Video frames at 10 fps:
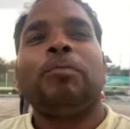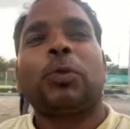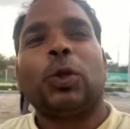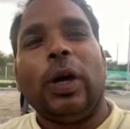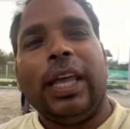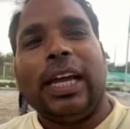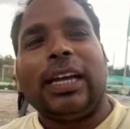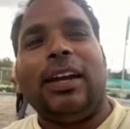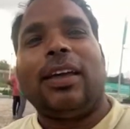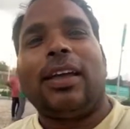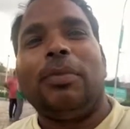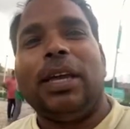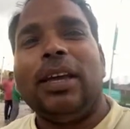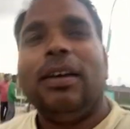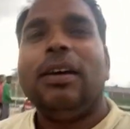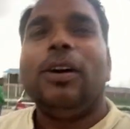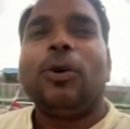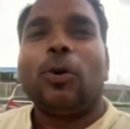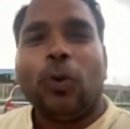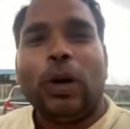तो एक लड़के में
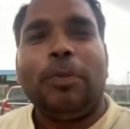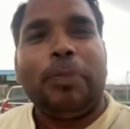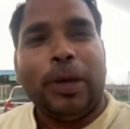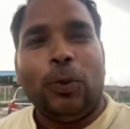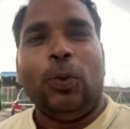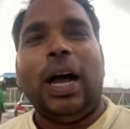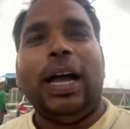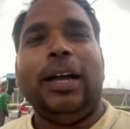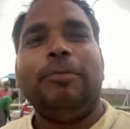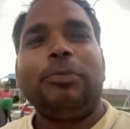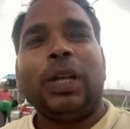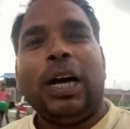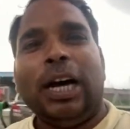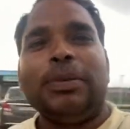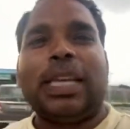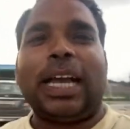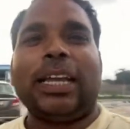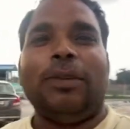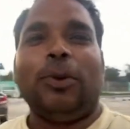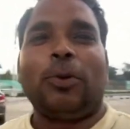गूगल पे हुआ है अब जाके
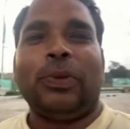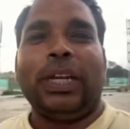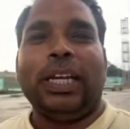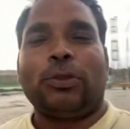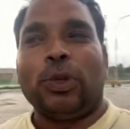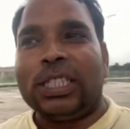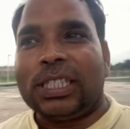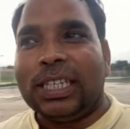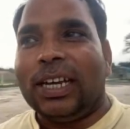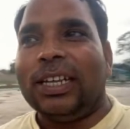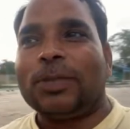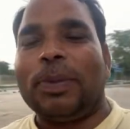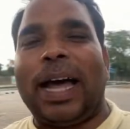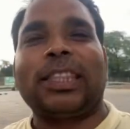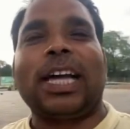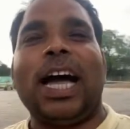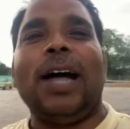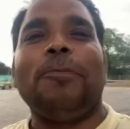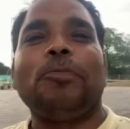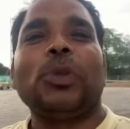हम लोग फ्री हैं तो इस यह इस बात का
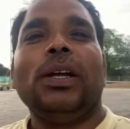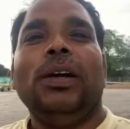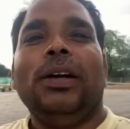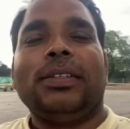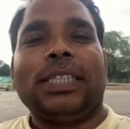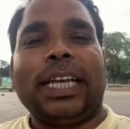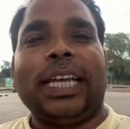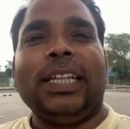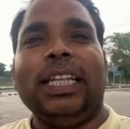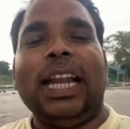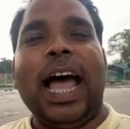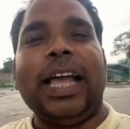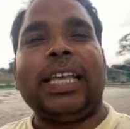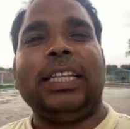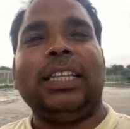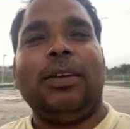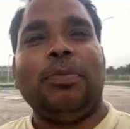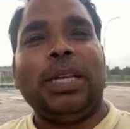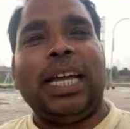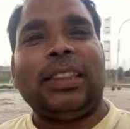संकेत दे रहा है कि यदि
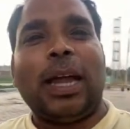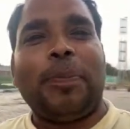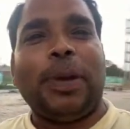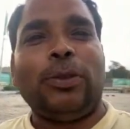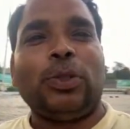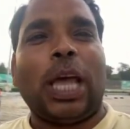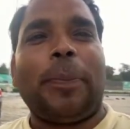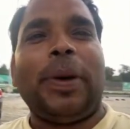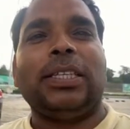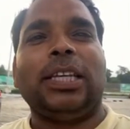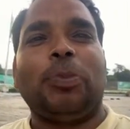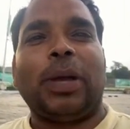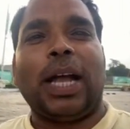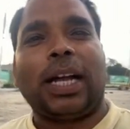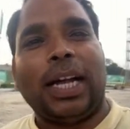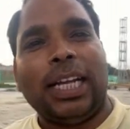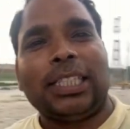लंबी यात्रा पे है तो चार पाँच हज़ार रुपये का कैश